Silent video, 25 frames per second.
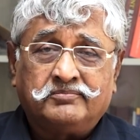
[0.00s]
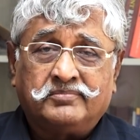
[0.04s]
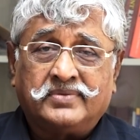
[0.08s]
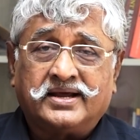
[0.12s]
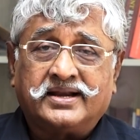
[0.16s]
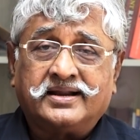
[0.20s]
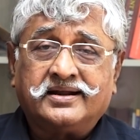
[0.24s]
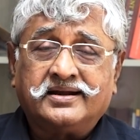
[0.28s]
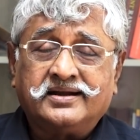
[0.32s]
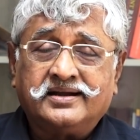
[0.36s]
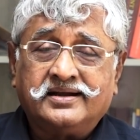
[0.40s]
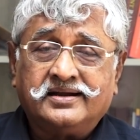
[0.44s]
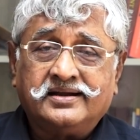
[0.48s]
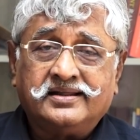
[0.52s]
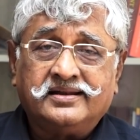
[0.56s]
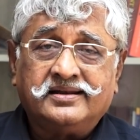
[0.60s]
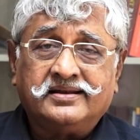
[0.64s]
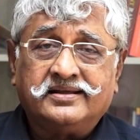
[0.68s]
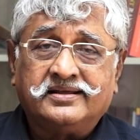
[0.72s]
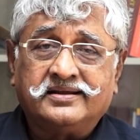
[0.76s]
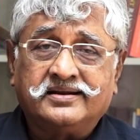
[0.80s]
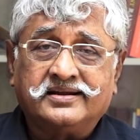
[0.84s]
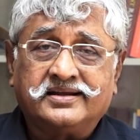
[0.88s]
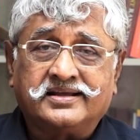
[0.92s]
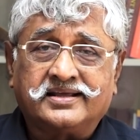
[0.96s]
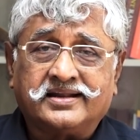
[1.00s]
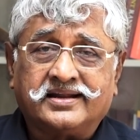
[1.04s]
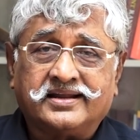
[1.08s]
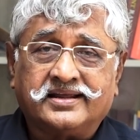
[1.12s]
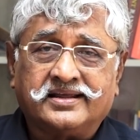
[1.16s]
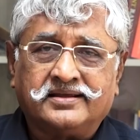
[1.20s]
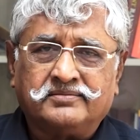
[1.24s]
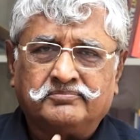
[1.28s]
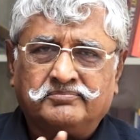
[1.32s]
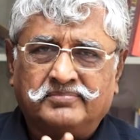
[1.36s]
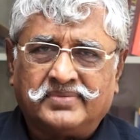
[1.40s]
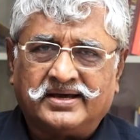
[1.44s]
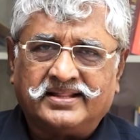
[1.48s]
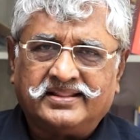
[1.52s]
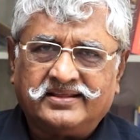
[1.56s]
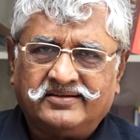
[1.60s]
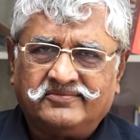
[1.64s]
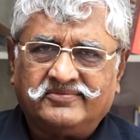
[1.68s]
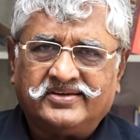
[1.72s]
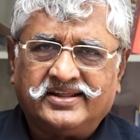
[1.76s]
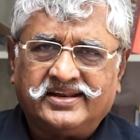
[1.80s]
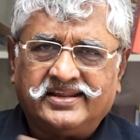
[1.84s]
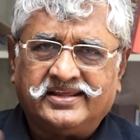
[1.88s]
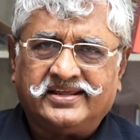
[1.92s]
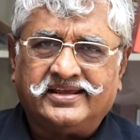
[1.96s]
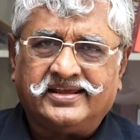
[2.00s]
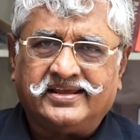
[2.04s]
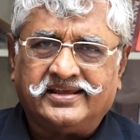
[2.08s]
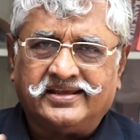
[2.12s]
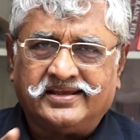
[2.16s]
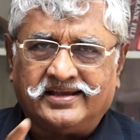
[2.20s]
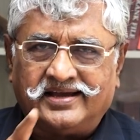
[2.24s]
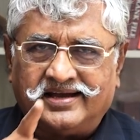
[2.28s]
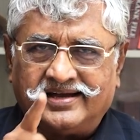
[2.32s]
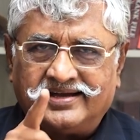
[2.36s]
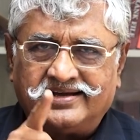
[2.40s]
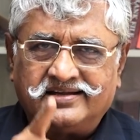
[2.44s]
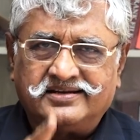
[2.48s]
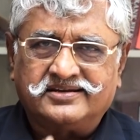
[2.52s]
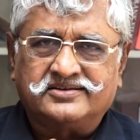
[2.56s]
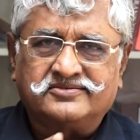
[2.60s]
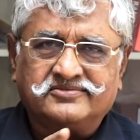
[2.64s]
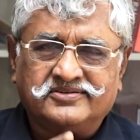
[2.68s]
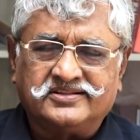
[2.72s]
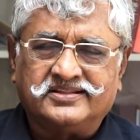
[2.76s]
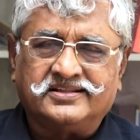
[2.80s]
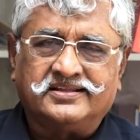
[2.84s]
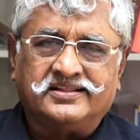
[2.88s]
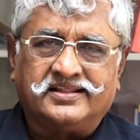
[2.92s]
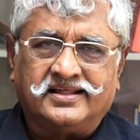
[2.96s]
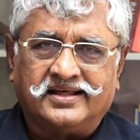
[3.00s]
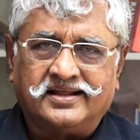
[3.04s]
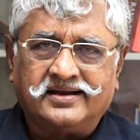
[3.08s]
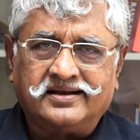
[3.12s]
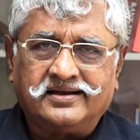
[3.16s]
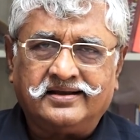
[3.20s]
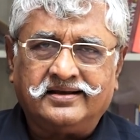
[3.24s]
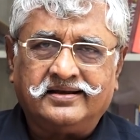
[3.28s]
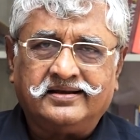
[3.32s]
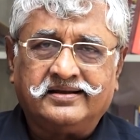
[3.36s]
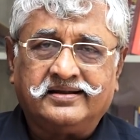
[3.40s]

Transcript: மனங்களில் இருக்கிற மத வெறியை அகற்றுவதுதான்